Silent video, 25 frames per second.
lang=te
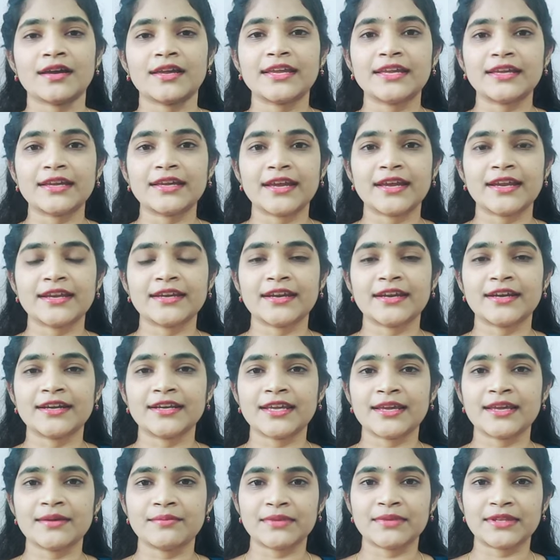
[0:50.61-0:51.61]

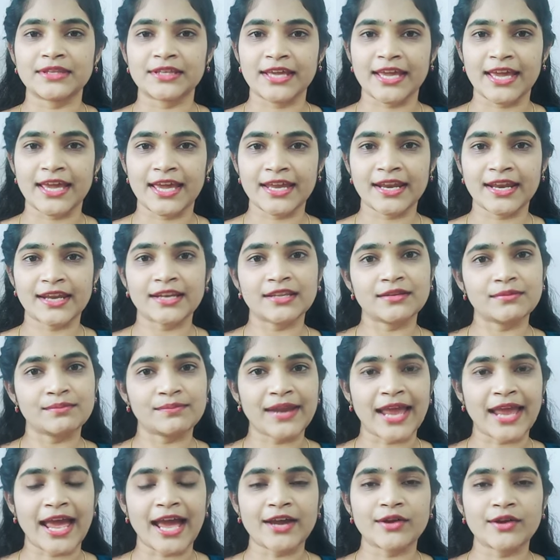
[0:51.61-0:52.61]
ఇంకేంటంటే మీది హెయిర్ అనేది
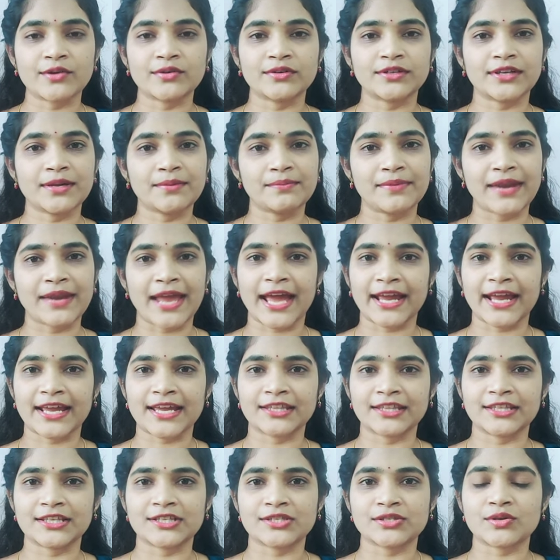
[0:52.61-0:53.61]
బ్లాక్ ఉంటే
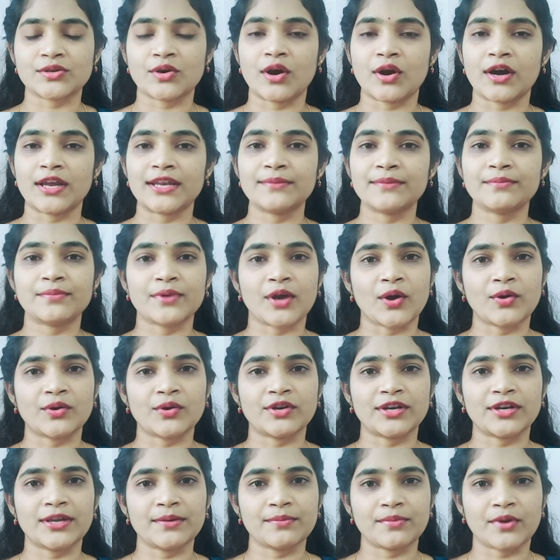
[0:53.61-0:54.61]
బ్లాకే తీసుకోవాలి బ్రౌన్
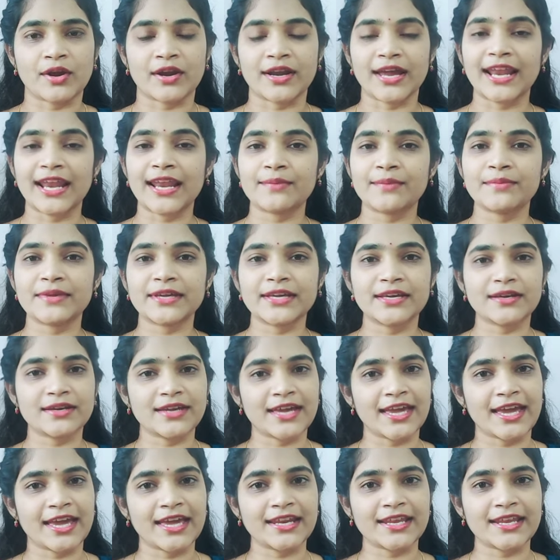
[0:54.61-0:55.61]
ఉంటే బ్రౌన్ అలా మీకు
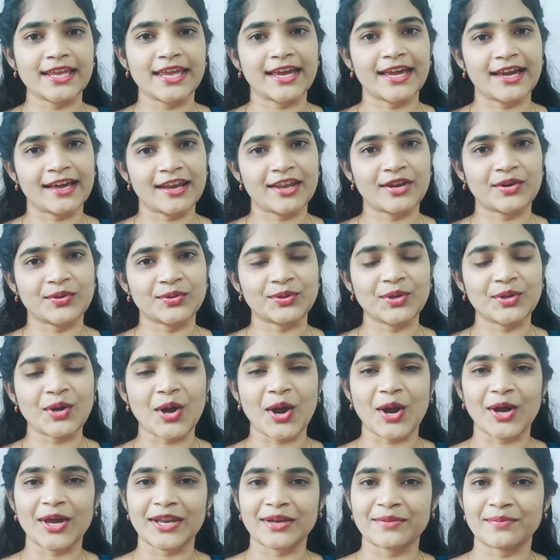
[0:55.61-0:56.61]
హెయిర్ ఏ కలర్ ఉందో
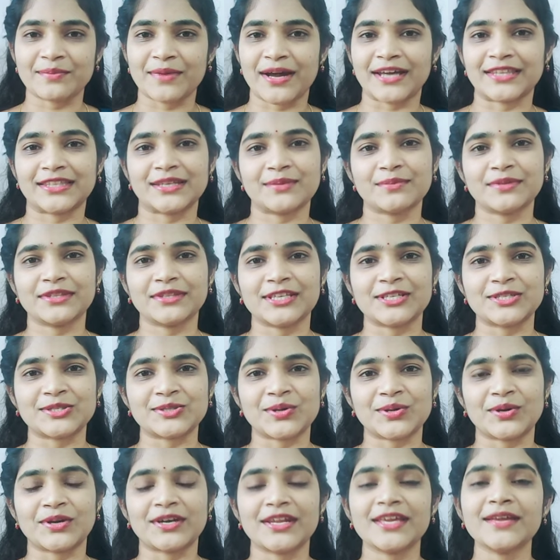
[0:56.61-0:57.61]
ఆ కలర్ మాత్రమే
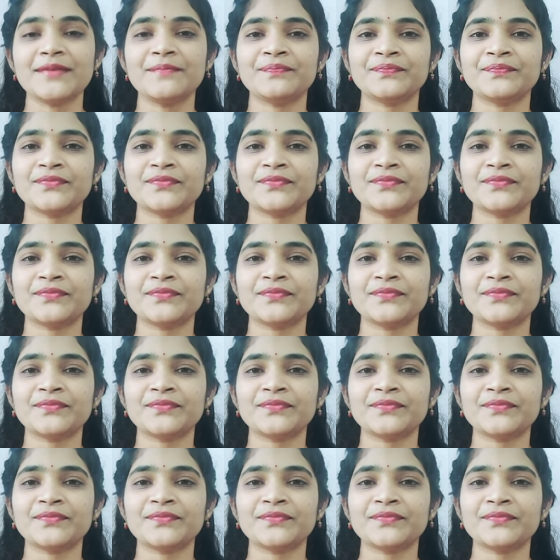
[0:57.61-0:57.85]
తీసుకోండి